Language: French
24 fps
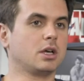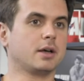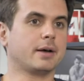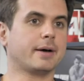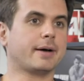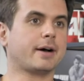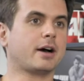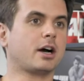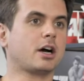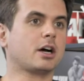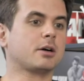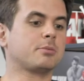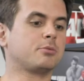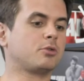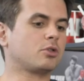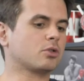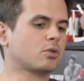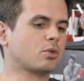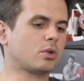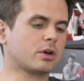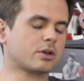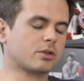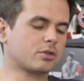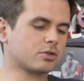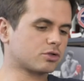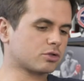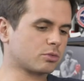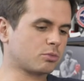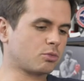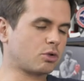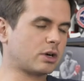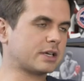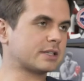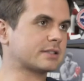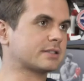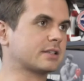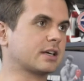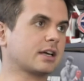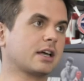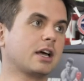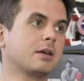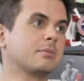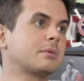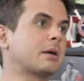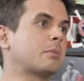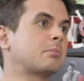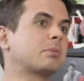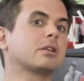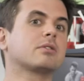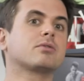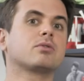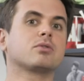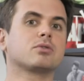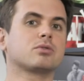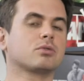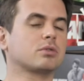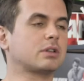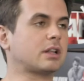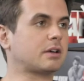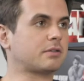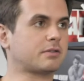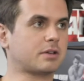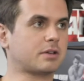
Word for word: rarement, quoique sur mon Instagram, il y a plein de photos de la